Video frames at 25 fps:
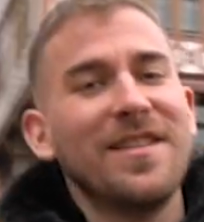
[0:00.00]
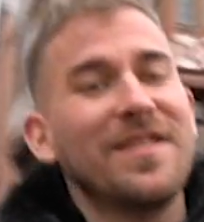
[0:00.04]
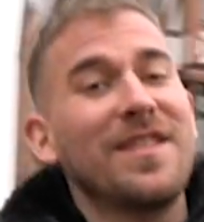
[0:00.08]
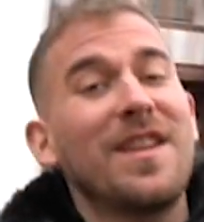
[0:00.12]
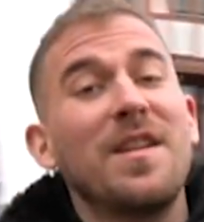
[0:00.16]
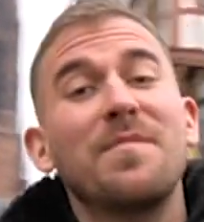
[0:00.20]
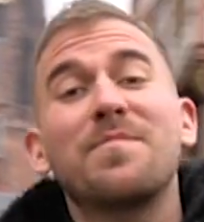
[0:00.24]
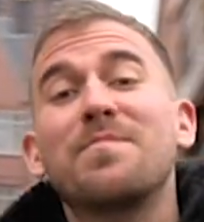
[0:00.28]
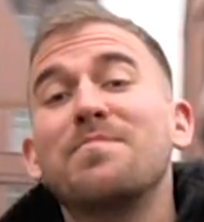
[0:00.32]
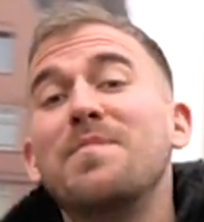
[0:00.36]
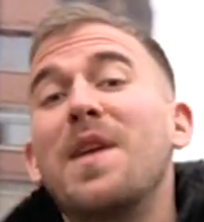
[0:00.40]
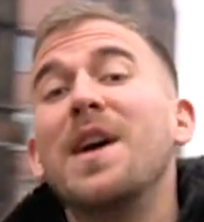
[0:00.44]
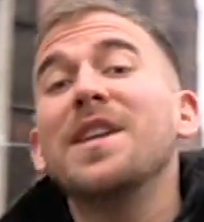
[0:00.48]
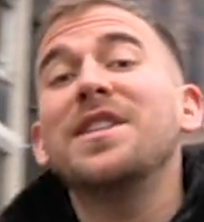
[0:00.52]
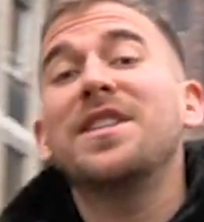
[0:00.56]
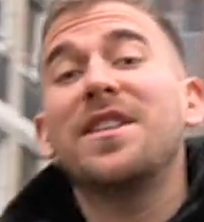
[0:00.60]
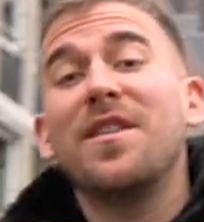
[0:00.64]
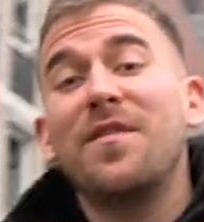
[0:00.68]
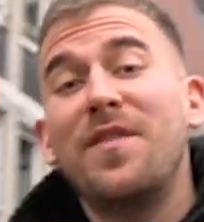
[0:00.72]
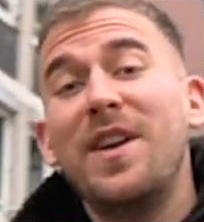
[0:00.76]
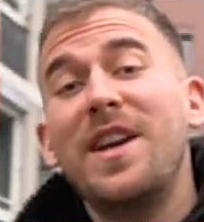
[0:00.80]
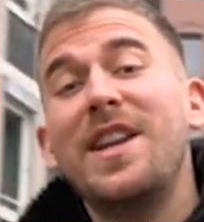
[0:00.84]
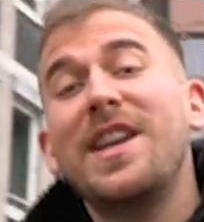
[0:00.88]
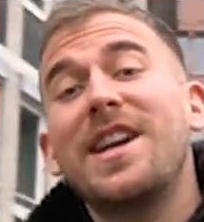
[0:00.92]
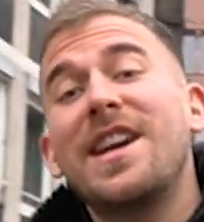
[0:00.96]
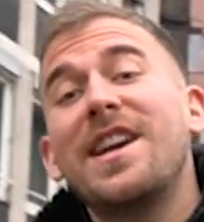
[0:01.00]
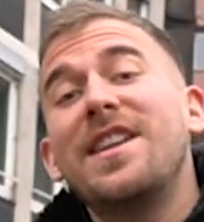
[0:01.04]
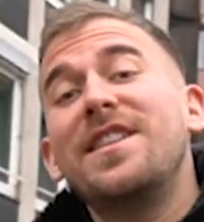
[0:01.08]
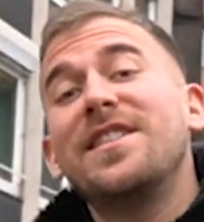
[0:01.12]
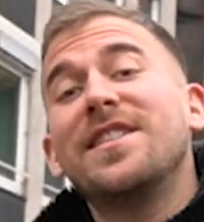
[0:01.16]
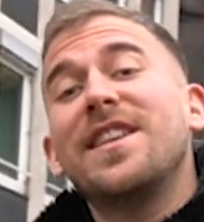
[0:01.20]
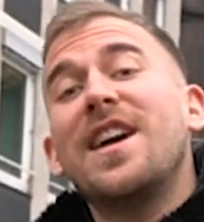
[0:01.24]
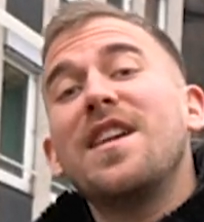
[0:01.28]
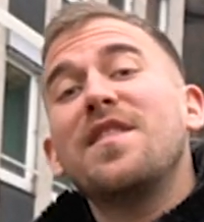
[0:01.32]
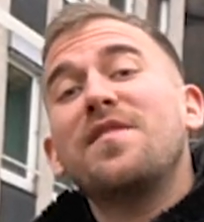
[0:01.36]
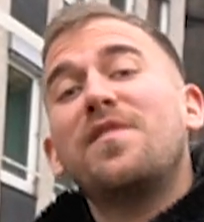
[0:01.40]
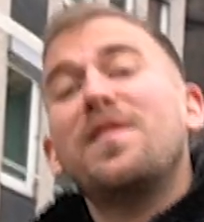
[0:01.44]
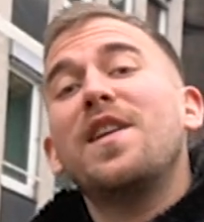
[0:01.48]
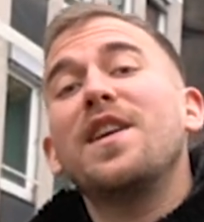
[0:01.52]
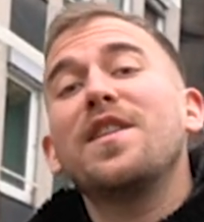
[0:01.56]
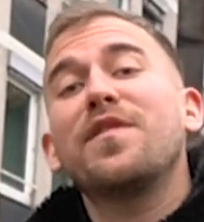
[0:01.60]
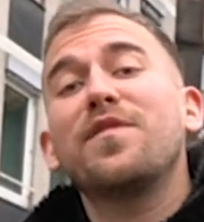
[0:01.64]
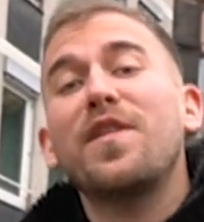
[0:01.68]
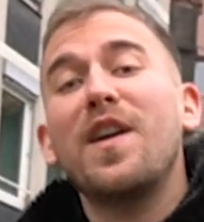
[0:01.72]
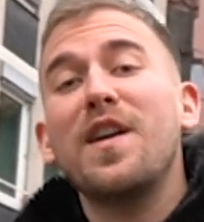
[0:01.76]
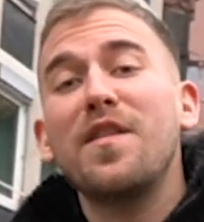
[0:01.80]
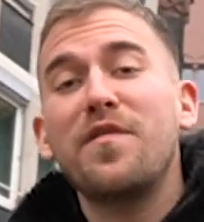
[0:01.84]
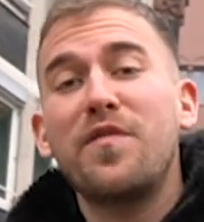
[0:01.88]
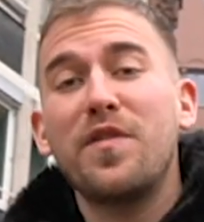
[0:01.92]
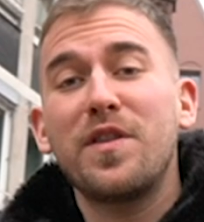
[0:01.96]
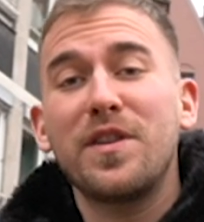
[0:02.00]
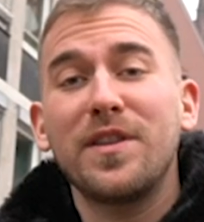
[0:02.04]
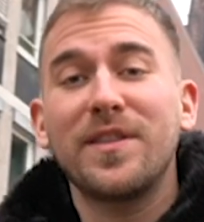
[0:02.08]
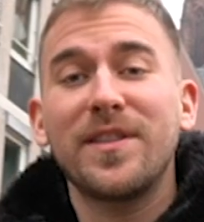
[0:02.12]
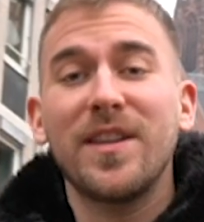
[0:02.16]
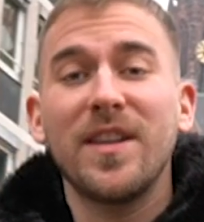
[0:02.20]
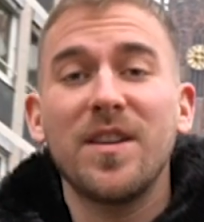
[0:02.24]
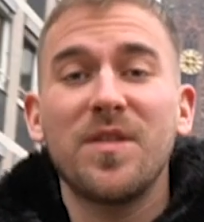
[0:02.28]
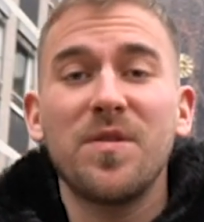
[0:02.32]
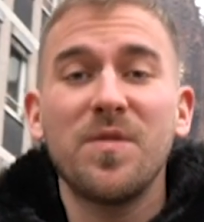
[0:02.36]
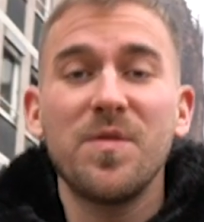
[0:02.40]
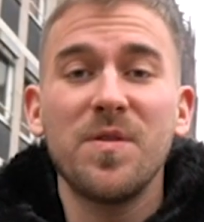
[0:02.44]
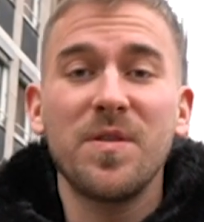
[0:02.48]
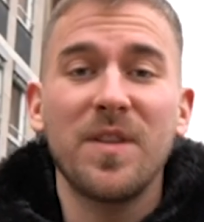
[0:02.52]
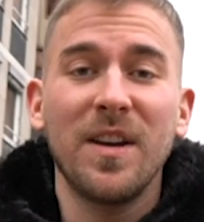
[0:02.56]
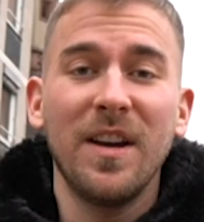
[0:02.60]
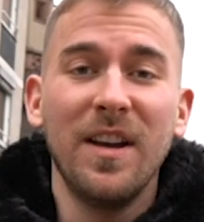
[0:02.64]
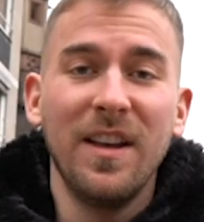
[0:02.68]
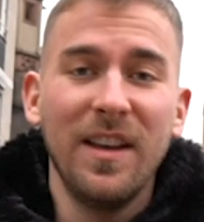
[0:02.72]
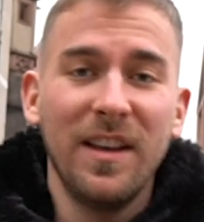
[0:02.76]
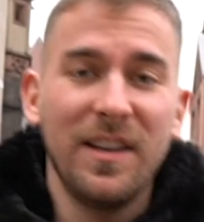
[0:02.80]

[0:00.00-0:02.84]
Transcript: Es gibt manche wenige, die sagen, vielleicht Frankfurt ist sehr gut.